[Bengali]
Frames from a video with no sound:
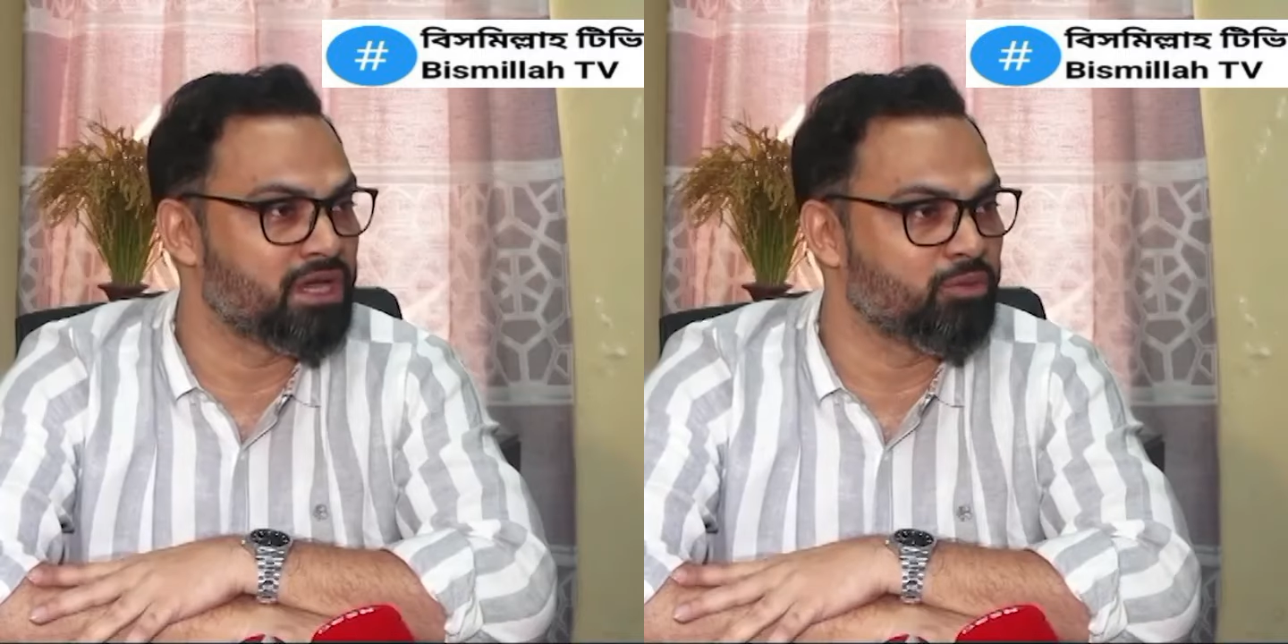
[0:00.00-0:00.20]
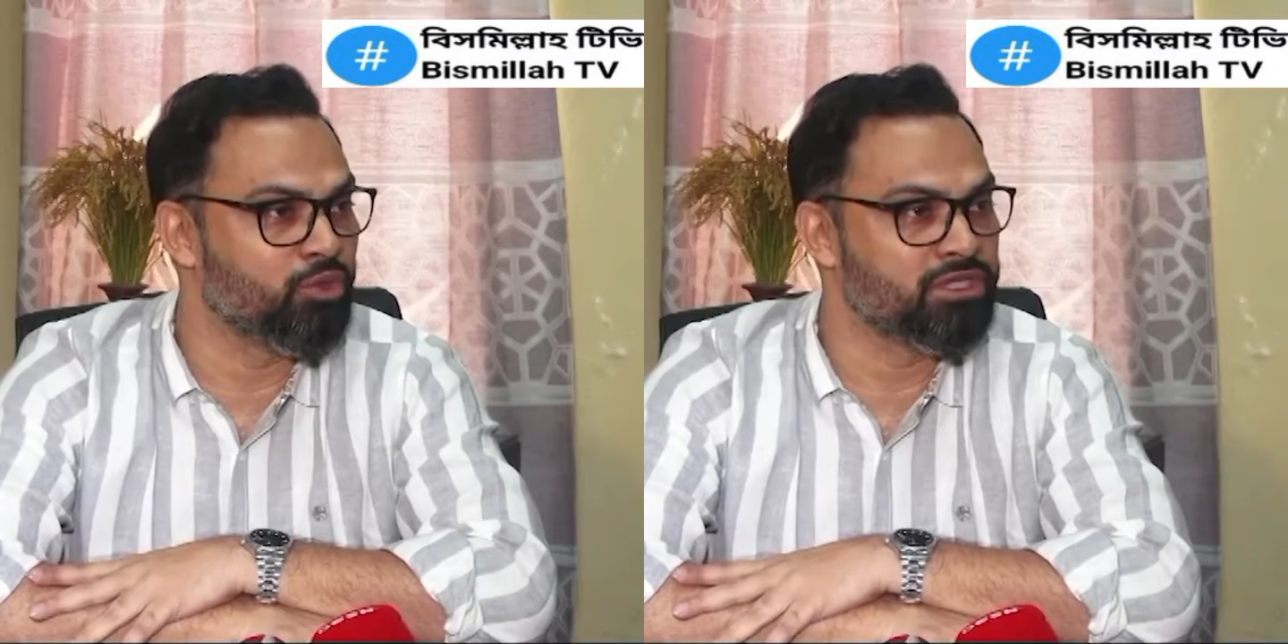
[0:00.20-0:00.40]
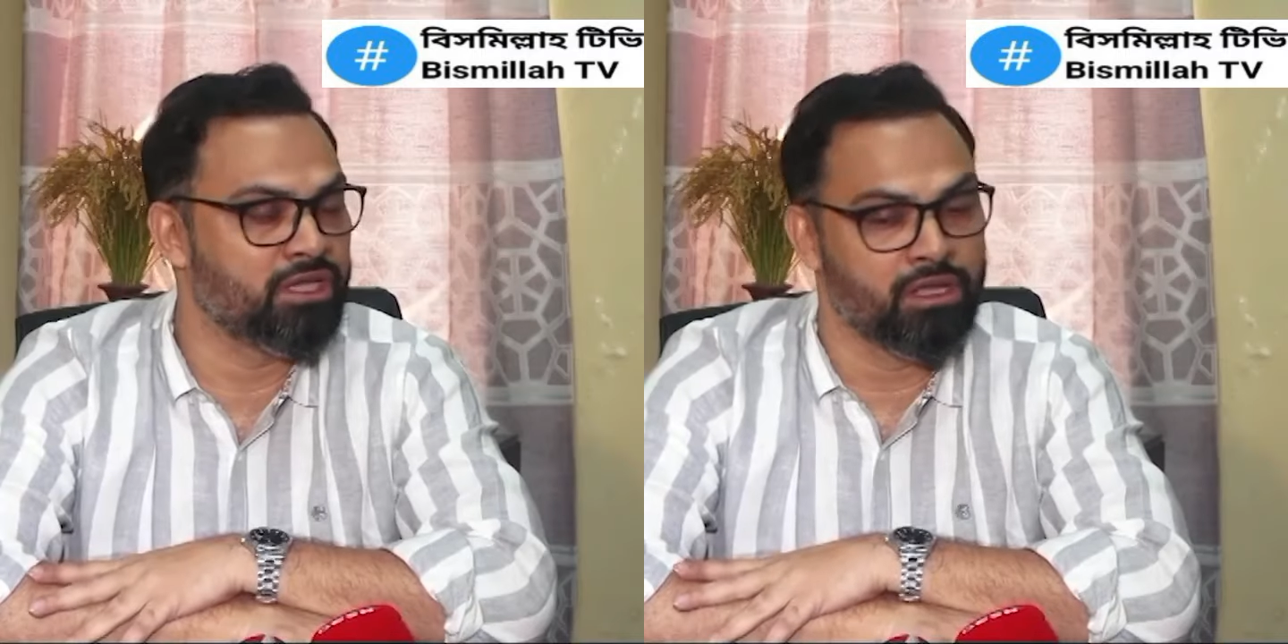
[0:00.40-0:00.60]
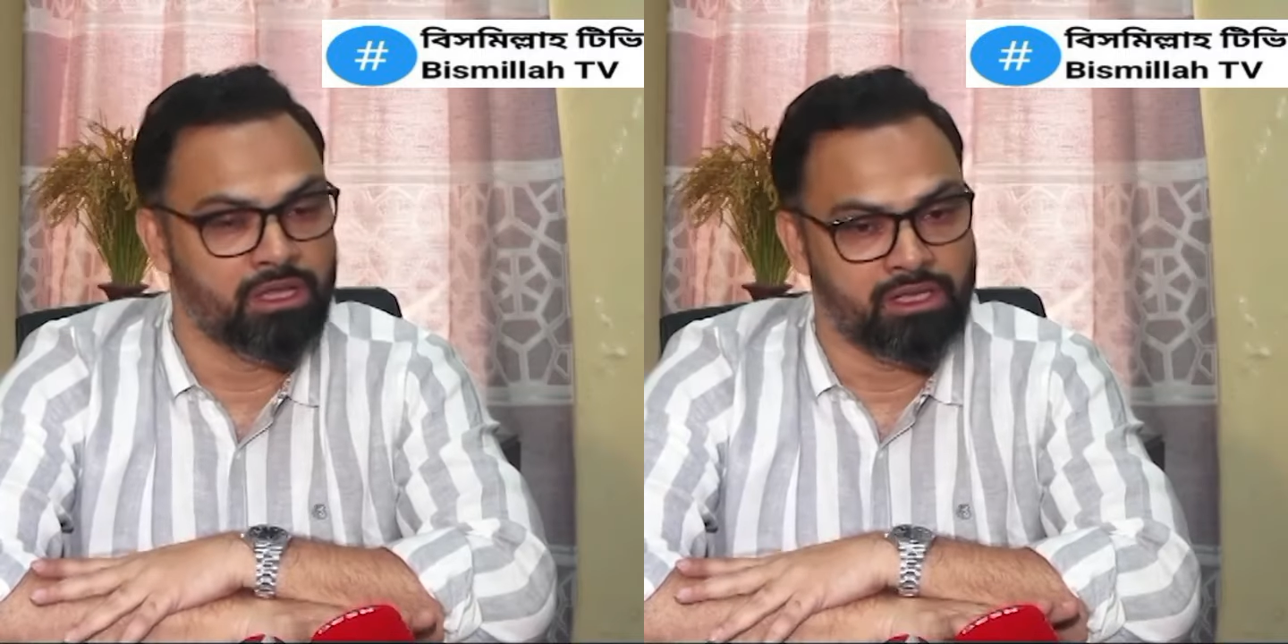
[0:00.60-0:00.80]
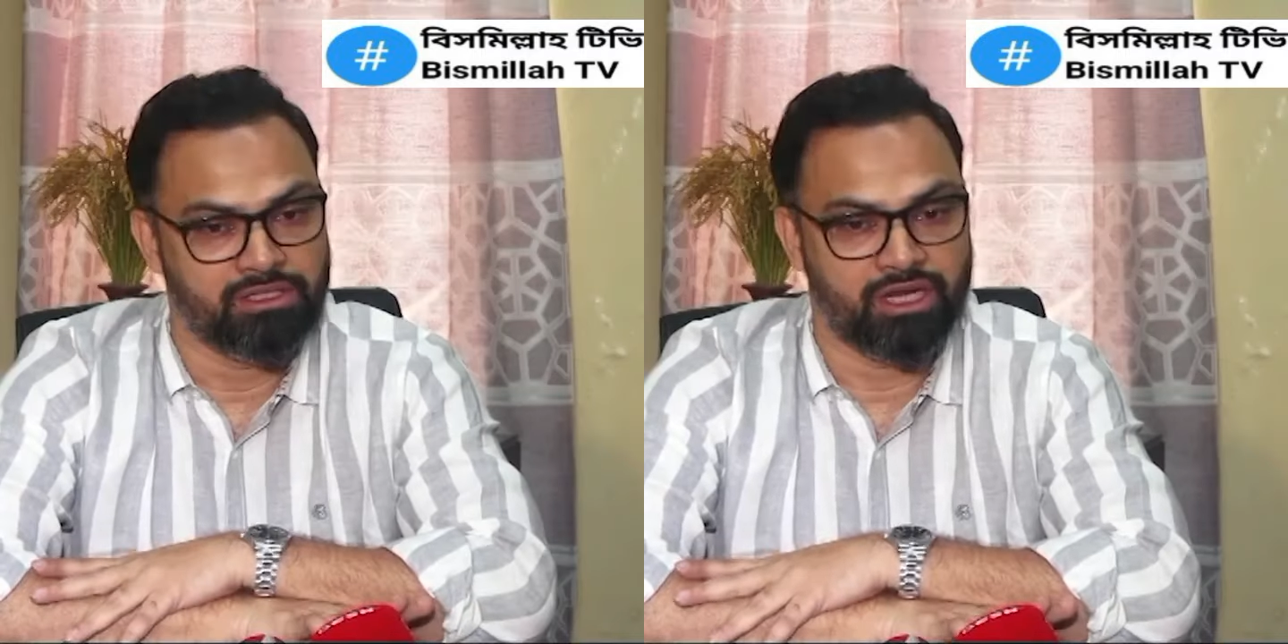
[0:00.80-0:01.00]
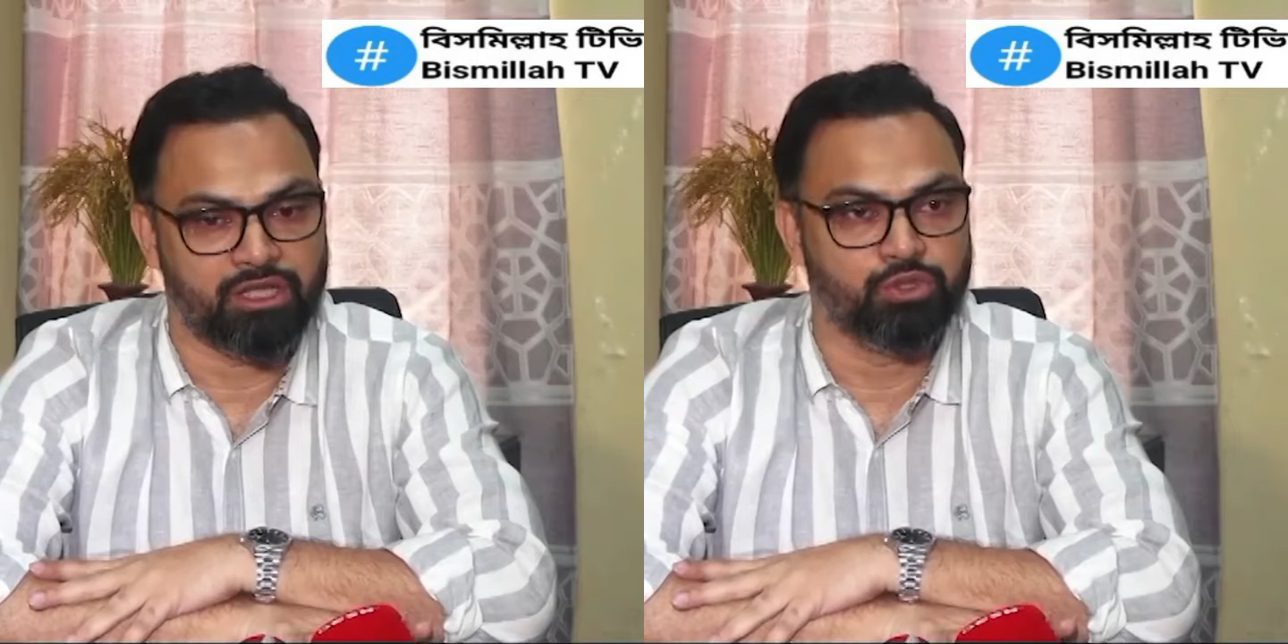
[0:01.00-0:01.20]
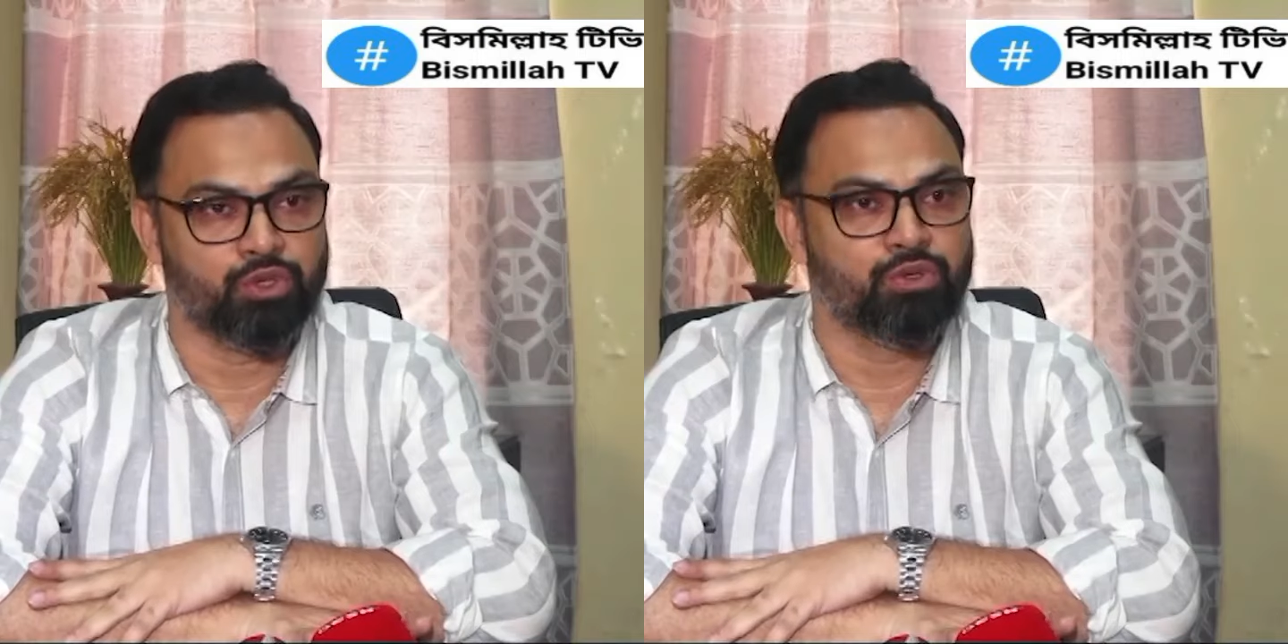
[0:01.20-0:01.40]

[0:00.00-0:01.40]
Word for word: উদ্যোগ যারা